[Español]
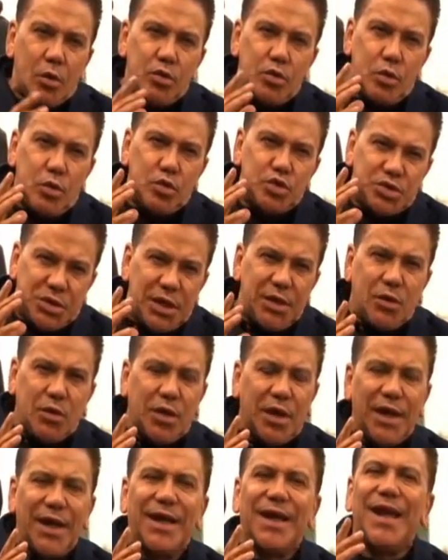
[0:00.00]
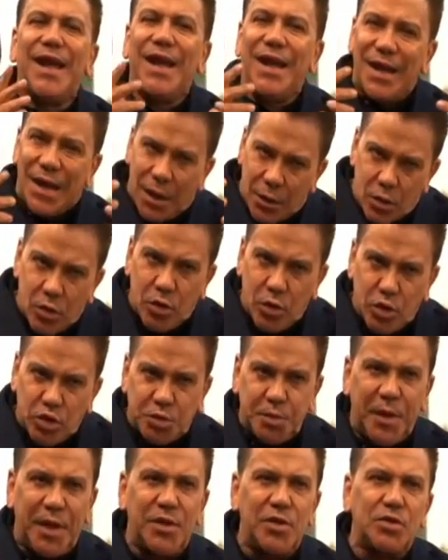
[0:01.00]
¿Usted no cree que en algunos
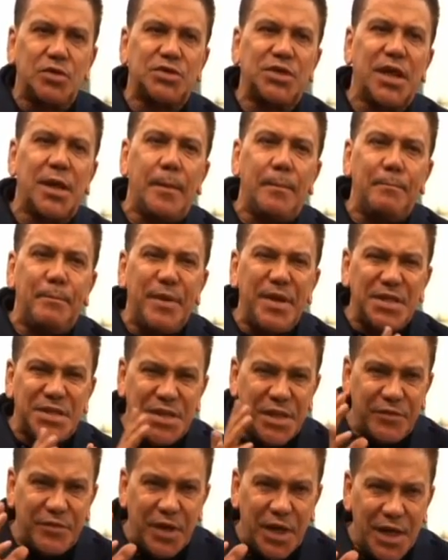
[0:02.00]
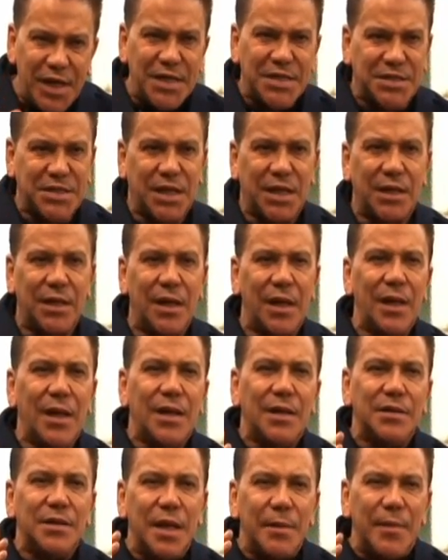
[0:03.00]
medios se visibiliza
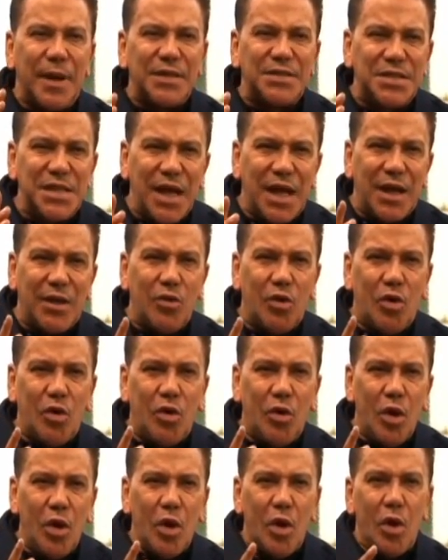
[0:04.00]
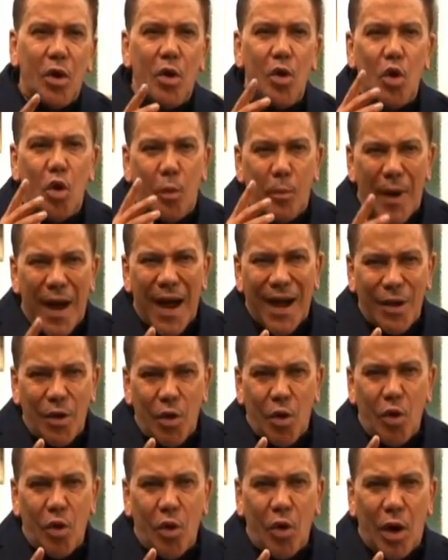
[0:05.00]
demasiado lo
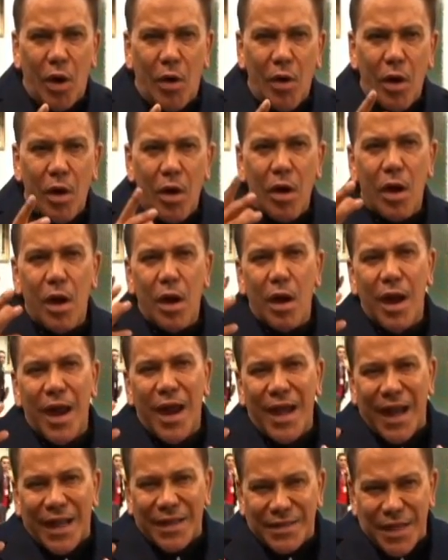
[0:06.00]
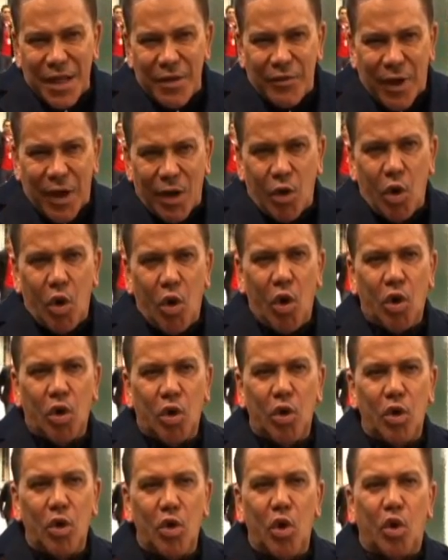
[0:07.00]
malo, el
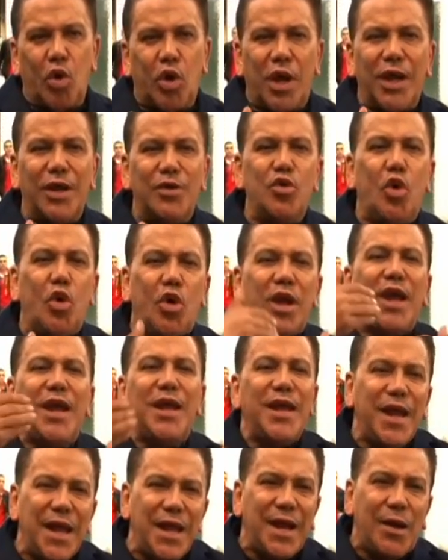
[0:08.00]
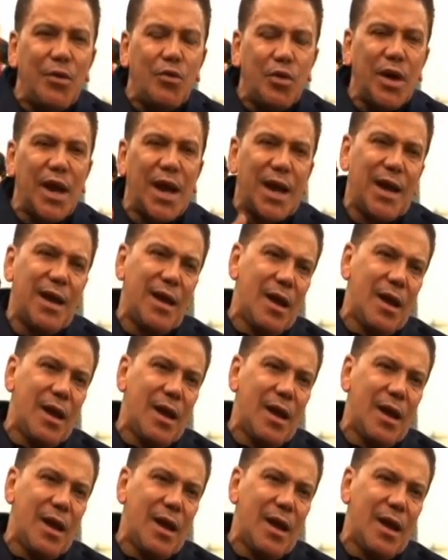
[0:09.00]
antivalor, lo que no genera una